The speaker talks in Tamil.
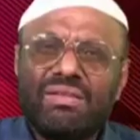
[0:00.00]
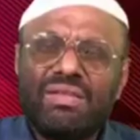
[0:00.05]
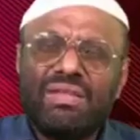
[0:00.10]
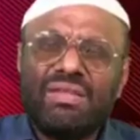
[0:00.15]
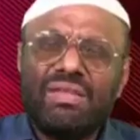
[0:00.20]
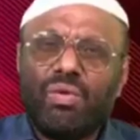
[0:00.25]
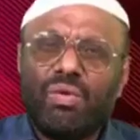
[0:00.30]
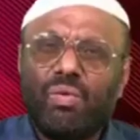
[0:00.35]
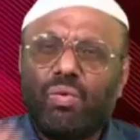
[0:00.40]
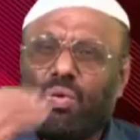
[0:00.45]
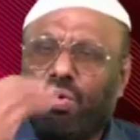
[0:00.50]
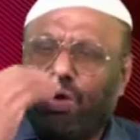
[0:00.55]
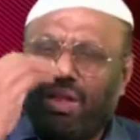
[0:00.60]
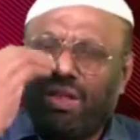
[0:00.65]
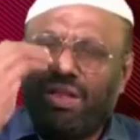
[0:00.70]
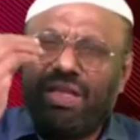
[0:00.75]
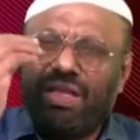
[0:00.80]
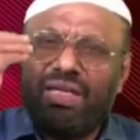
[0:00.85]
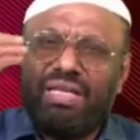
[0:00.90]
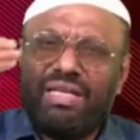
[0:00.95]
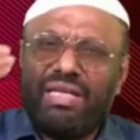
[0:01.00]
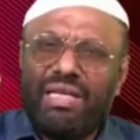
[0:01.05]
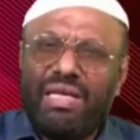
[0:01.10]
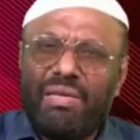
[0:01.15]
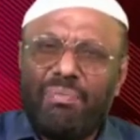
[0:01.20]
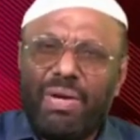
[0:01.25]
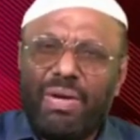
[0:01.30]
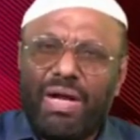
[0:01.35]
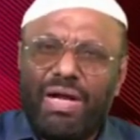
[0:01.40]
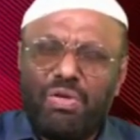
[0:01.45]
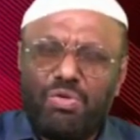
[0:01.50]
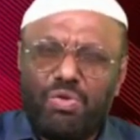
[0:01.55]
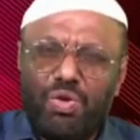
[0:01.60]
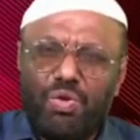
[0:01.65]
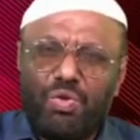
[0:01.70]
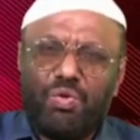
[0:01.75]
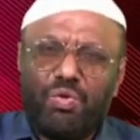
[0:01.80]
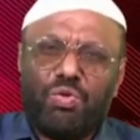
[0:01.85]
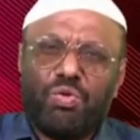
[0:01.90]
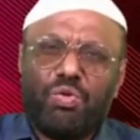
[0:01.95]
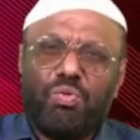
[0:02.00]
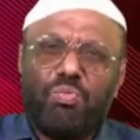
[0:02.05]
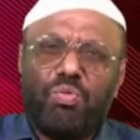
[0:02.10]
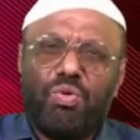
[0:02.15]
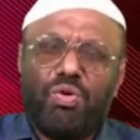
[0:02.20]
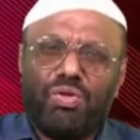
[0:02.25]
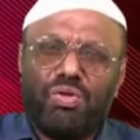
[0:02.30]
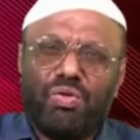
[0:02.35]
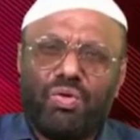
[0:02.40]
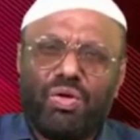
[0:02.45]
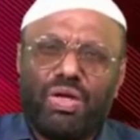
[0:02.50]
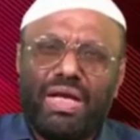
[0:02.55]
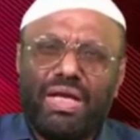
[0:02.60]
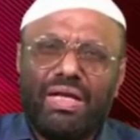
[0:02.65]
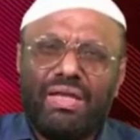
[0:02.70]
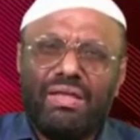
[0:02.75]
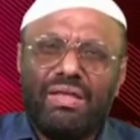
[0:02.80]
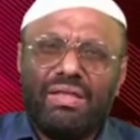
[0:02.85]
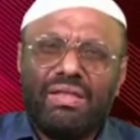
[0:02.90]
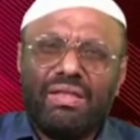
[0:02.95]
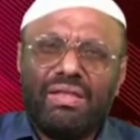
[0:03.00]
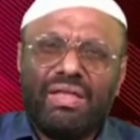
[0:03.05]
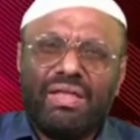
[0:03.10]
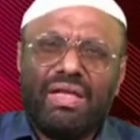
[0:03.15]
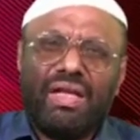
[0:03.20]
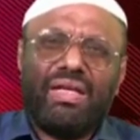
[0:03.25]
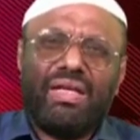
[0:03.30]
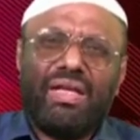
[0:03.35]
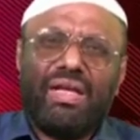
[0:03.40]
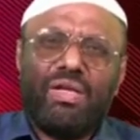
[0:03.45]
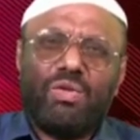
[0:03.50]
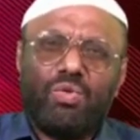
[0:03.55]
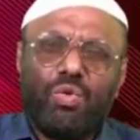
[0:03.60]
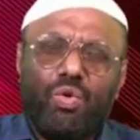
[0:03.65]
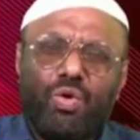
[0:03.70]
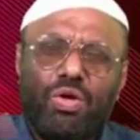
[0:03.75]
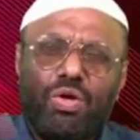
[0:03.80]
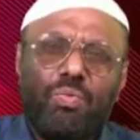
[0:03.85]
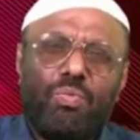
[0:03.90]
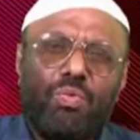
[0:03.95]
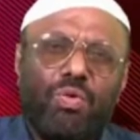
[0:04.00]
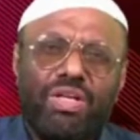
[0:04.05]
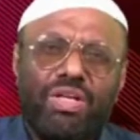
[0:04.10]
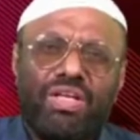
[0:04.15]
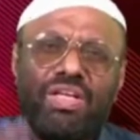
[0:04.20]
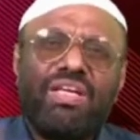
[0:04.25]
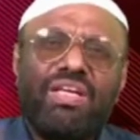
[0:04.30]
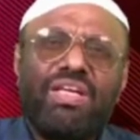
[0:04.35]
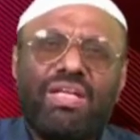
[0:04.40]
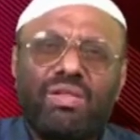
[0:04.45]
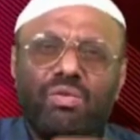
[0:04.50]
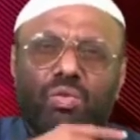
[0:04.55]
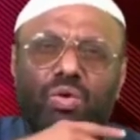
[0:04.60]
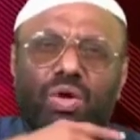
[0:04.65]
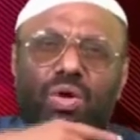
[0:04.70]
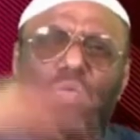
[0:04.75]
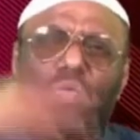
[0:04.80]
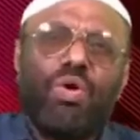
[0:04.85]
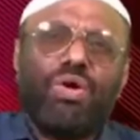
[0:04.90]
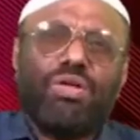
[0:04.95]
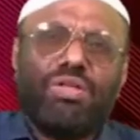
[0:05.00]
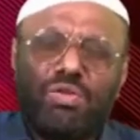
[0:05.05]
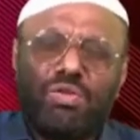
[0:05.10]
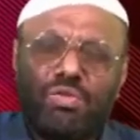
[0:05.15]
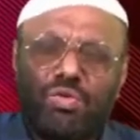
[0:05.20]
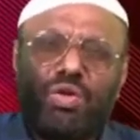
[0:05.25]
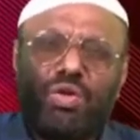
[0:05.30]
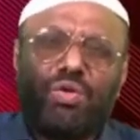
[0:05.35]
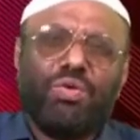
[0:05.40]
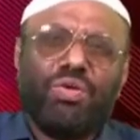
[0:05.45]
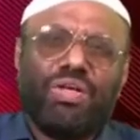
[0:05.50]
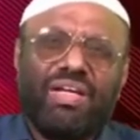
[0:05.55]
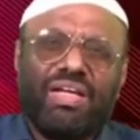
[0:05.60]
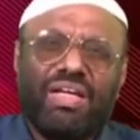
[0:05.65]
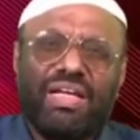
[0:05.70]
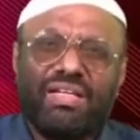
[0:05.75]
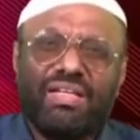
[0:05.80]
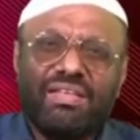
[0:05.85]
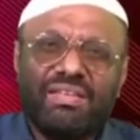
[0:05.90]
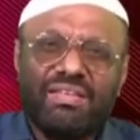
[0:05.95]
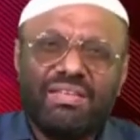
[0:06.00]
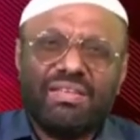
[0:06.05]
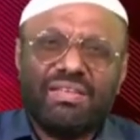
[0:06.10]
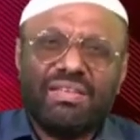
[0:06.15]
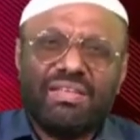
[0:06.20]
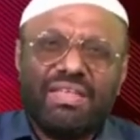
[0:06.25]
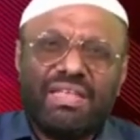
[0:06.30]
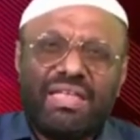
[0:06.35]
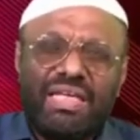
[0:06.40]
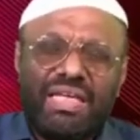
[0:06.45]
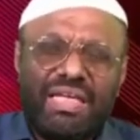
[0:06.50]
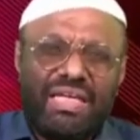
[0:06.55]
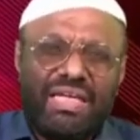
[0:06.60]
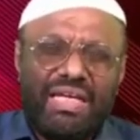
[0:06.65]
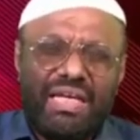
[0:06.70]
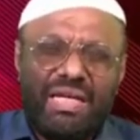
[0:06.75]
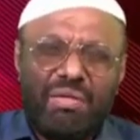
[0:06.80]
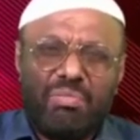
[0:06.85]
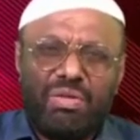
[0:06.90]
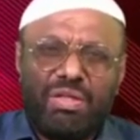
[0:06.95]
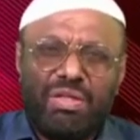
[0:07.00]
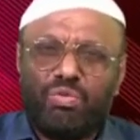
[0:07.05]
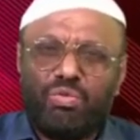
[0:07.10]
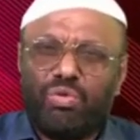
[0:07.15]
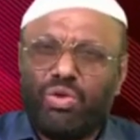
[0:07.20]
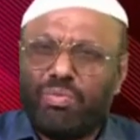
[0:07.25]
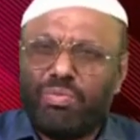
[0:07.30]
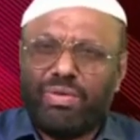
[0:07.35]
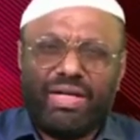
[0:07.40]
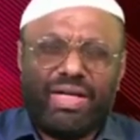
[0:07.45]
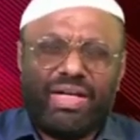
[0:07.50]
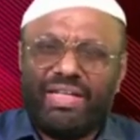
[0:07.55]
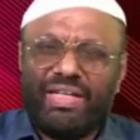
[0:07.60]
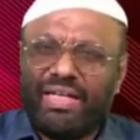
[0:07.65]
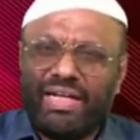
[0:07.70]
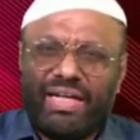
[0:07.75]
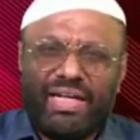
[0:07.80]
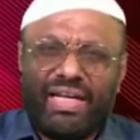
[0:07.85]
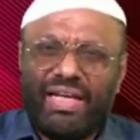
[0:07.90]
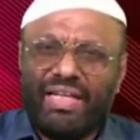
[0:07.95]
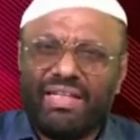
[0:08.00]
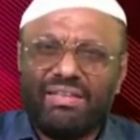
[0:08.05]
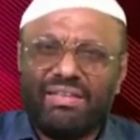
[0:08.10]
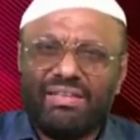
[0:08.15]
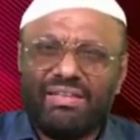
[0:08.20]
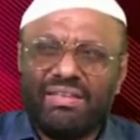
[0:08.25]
சின்ன குழந்தைக்கு பாட்டு சொல்லி கொடுக்கும் பொழுது கூட இலையில் சோறு போட்டு ஈயை தூர ஓட்டுன்னு சொல்லி கொடுக்குறீங்க ஈ என்பது தூய்மையானது கிடையாது